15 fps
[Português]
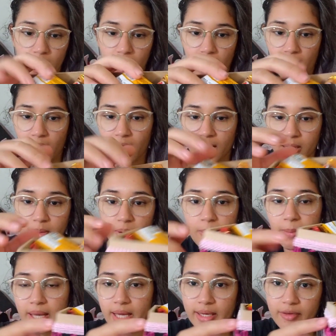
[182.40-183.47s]
Ah, eu
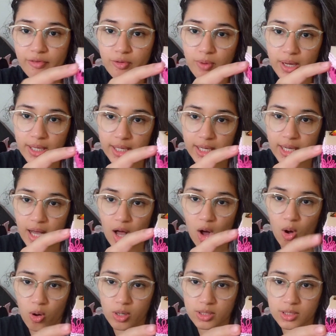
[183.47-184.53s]
amei. Aqui ficou a grega
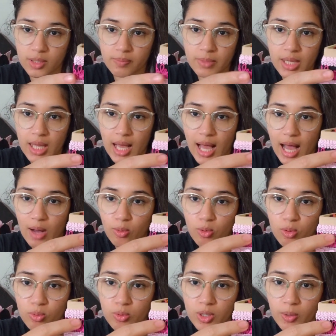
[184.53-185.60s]
rosa, a
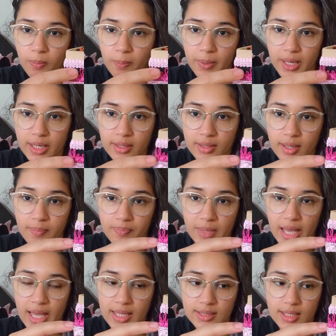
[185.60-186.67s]
gorgurão preta,
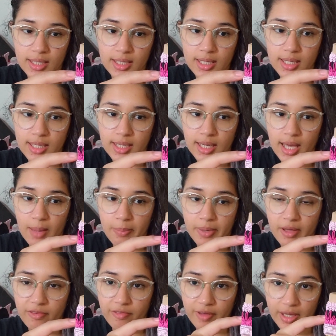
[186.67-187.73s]
essa aqui que é
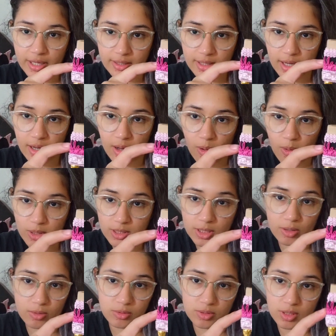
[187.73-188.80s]
perfeita, rosa,
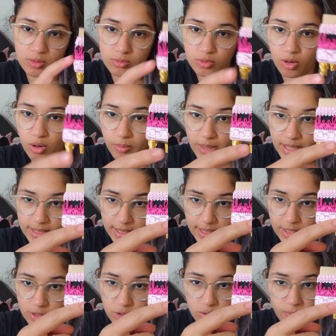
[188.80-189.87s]
que eu não sei o nome, essa
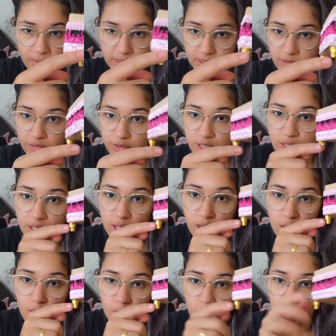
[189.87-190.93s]
aqui estilo passafita,
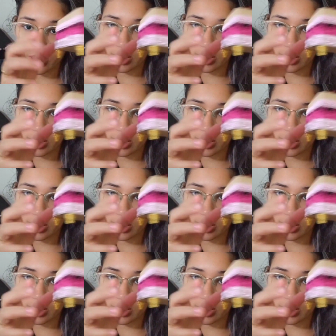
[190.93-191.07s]
com